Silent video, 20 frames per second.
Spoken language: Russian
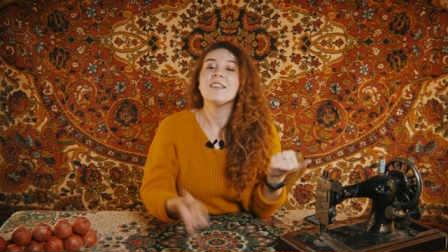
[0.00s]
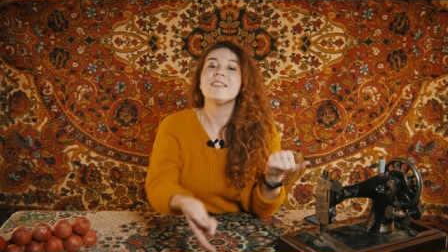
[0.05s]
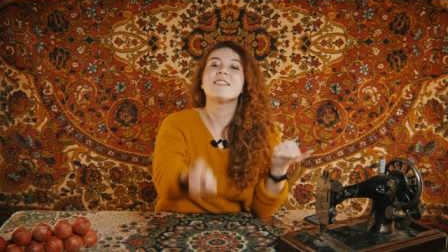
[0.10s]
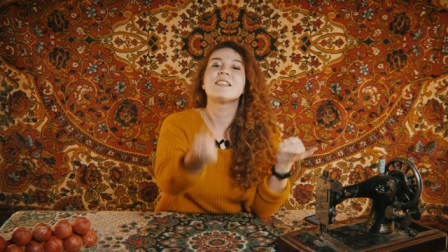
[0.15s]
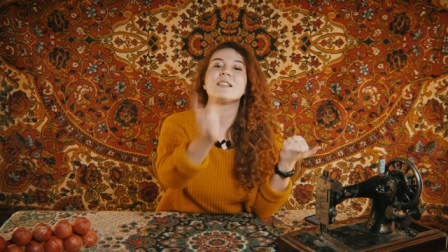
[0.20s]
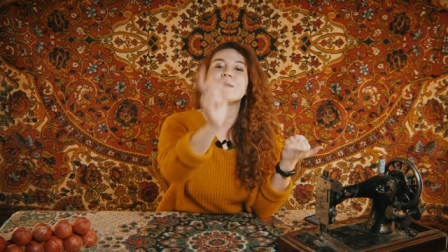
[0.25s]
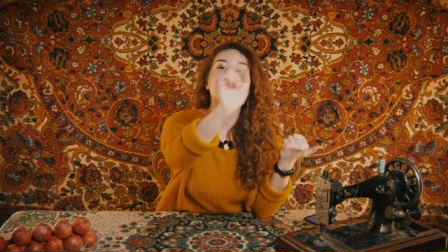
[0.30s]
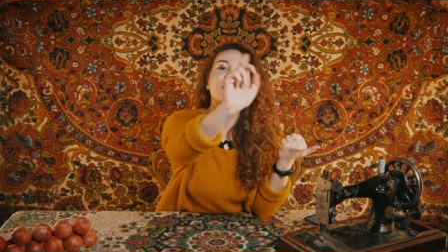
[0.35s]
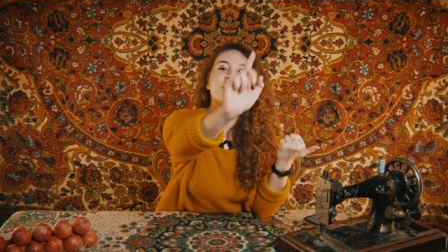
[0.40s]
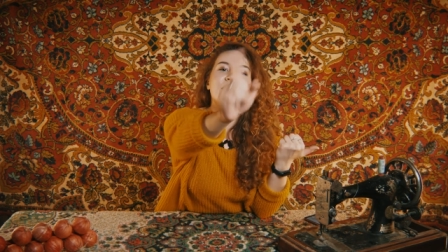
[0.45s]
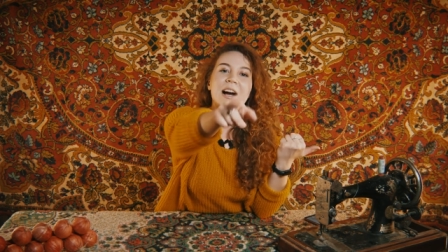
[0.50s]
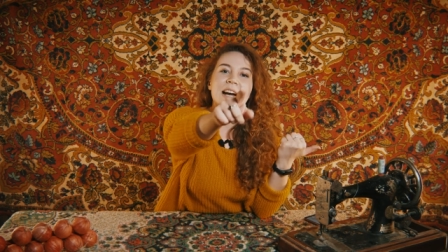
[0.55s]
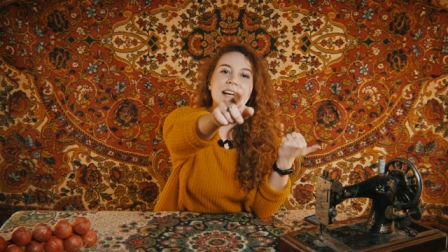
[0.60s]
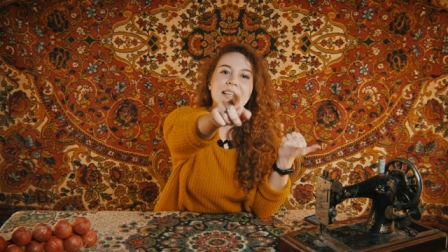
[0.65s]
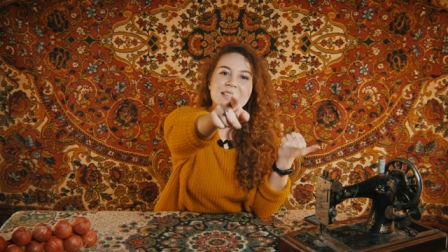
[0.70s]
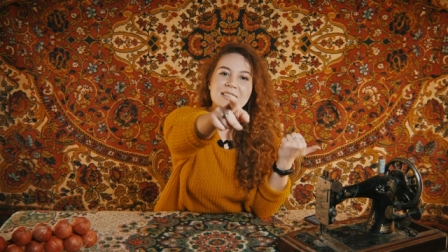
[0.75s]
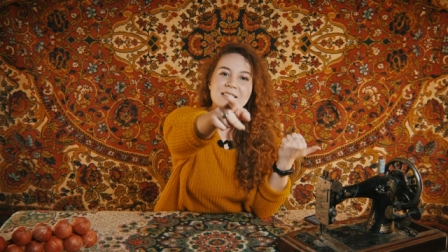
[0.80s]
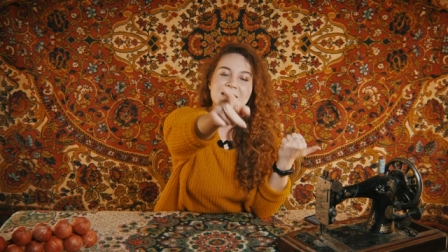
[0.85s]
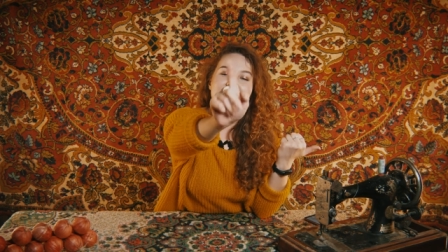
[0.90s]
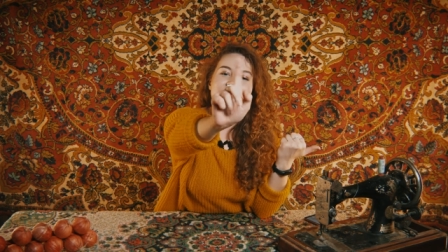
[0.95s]
Не
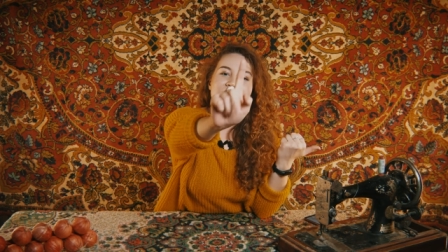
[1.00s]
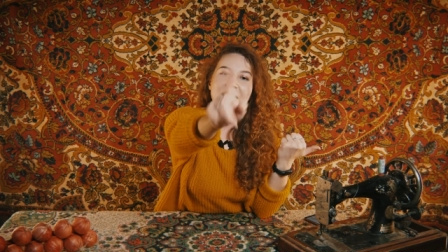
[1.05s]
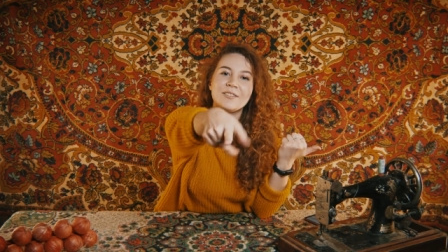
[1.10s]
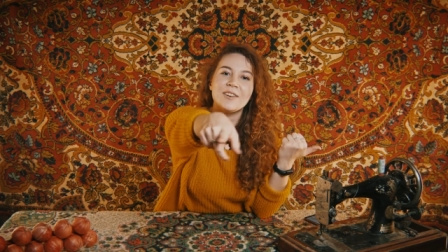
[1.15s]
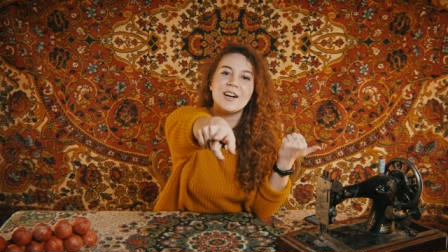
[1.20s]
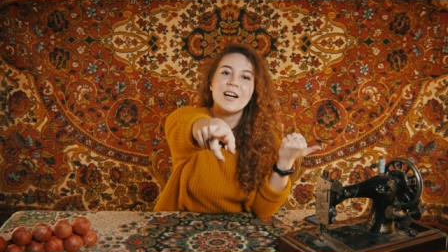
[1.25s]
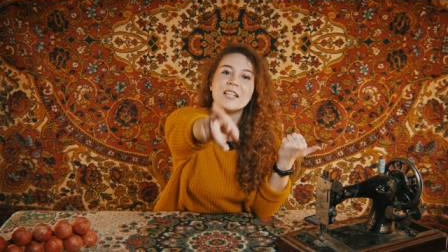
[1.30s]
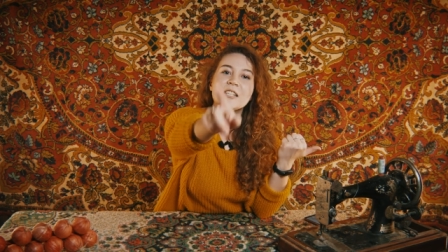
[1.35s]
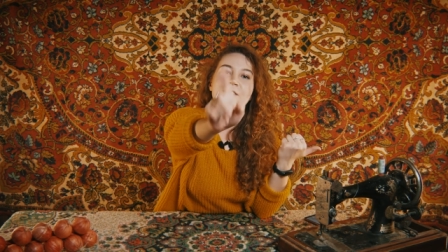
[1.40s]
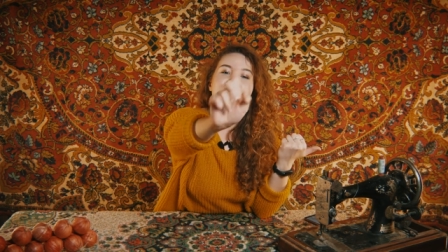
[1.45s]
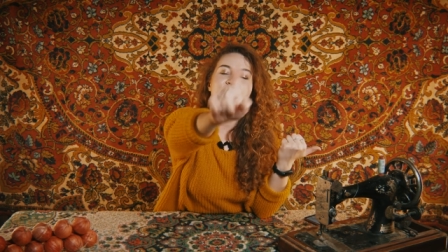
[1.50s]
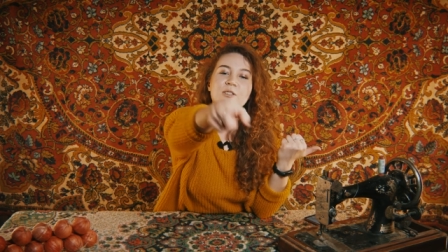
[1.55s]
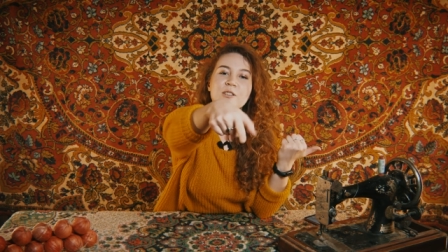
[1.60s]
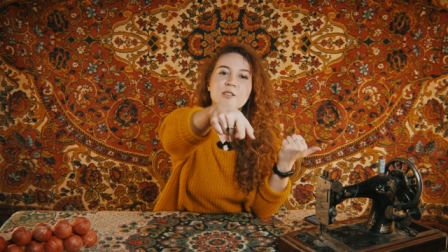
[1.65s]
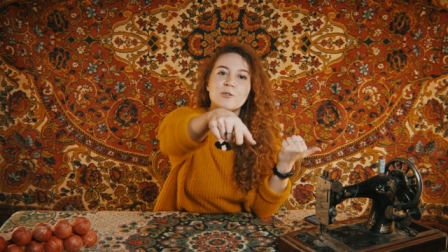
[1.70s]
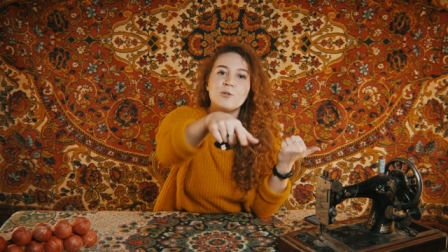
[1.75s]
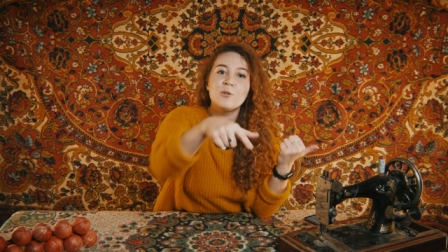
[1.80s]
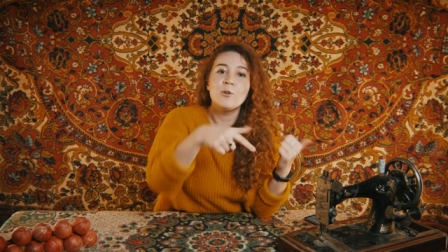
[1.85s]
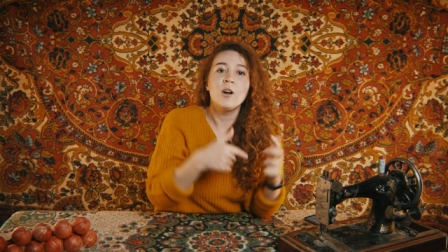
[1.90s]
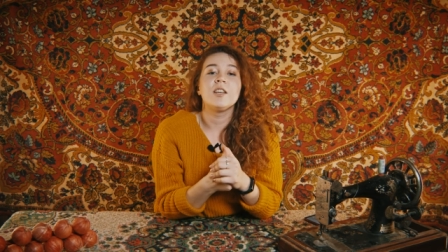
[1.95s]
забывайте закрывать физру.